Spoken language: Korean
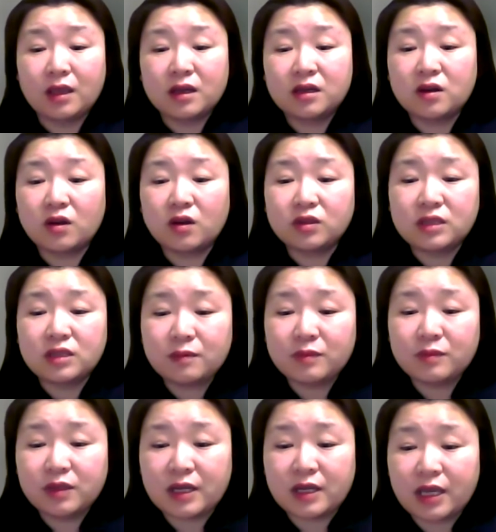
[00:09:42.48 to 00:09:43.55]
그런
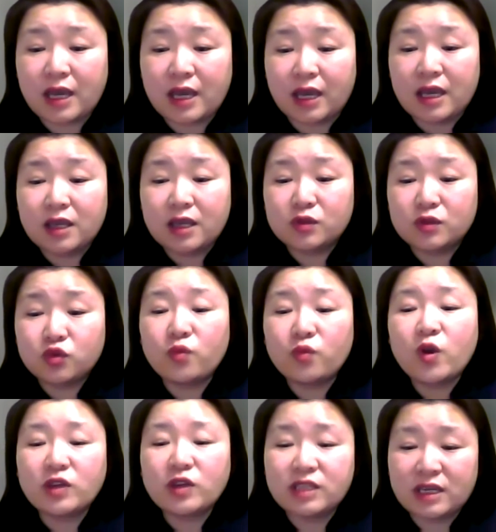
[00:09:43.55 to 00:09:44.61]
사람들에게
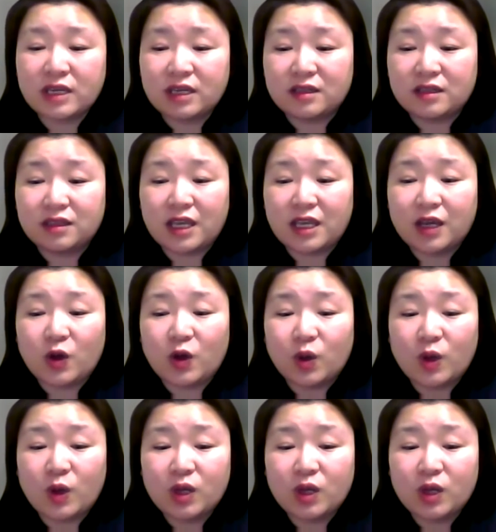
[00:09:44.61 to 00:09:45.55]
소명이 생기는데요.